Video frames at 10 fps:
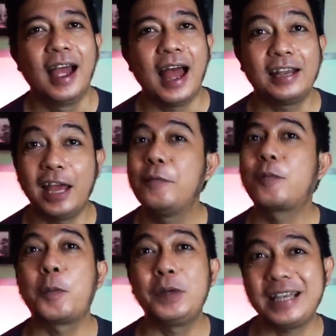Ada
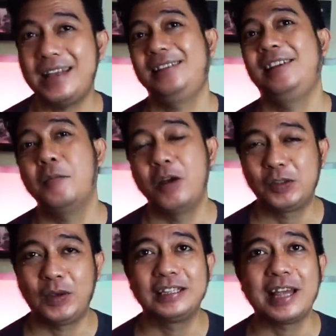improvisasi
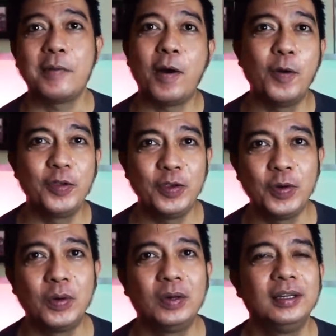dimasukin sama
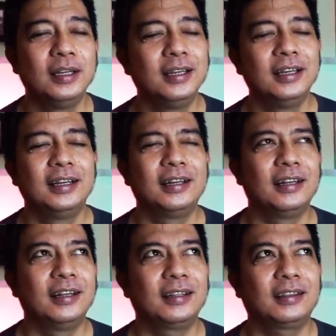Onyo.
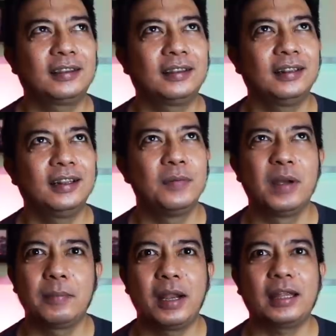Di
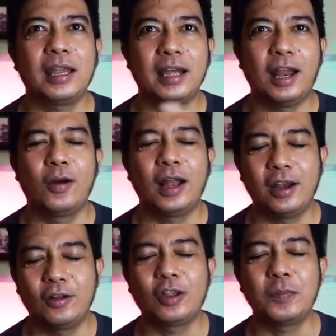bagian tadi kalau kalian
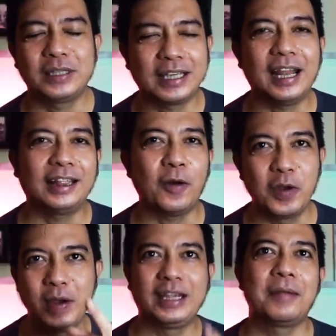nonton pasti kalian tahu di
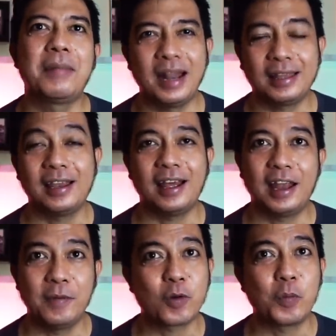bagian mana tadi ada
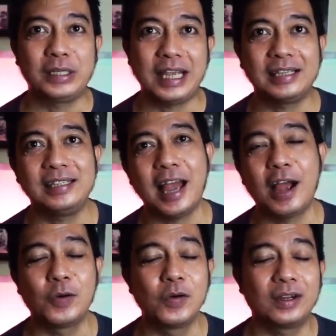improvisasi yang
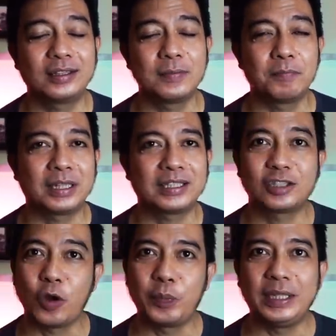aku sempet
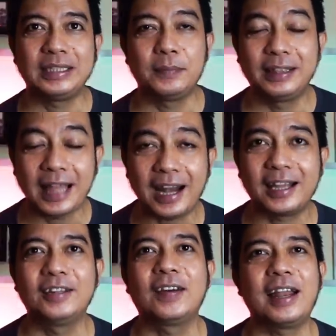stopin sebentar
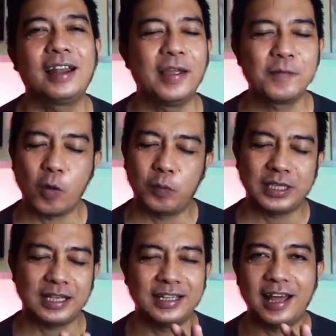gitu kan ada
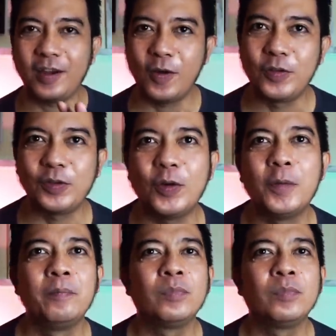improvisasi dari Onyo.